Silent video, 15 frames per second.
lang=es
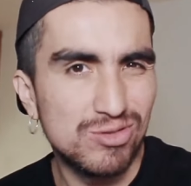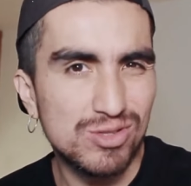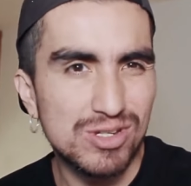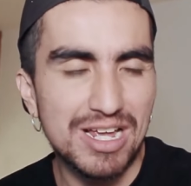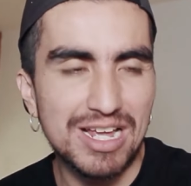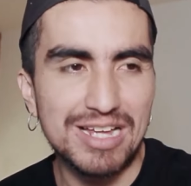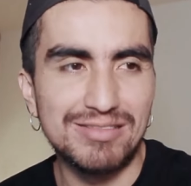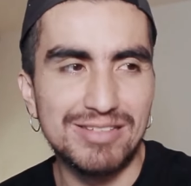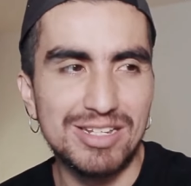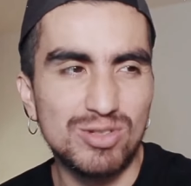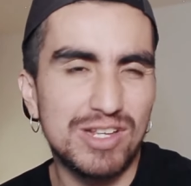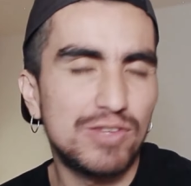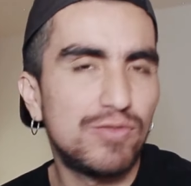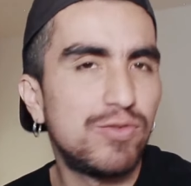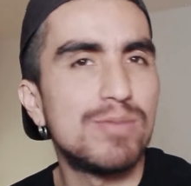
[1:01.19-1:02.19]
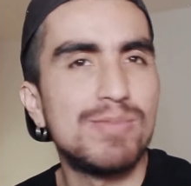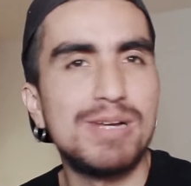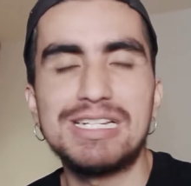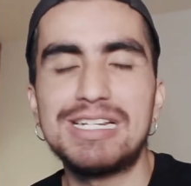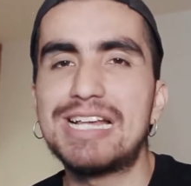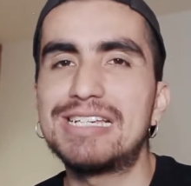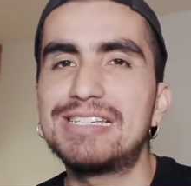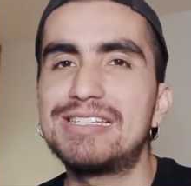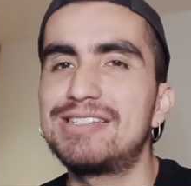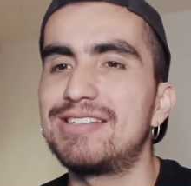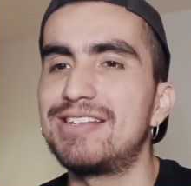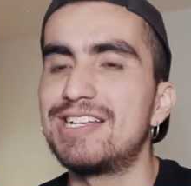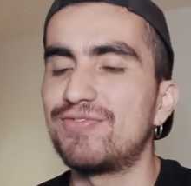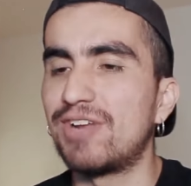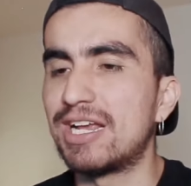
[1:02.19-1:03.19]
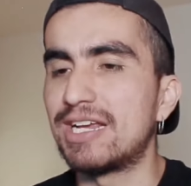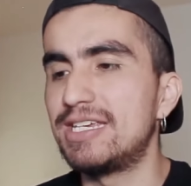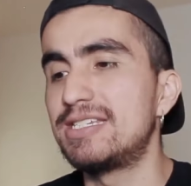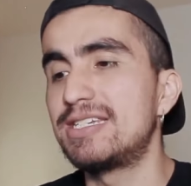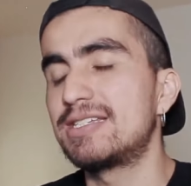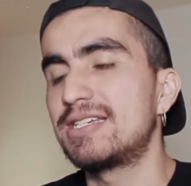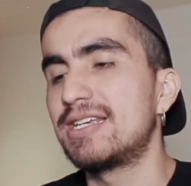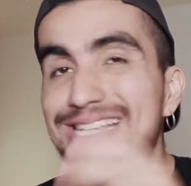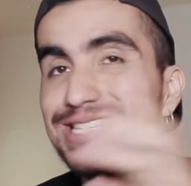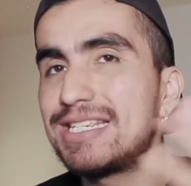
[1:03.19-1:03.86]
O sea, de todas formas las, franquicias, en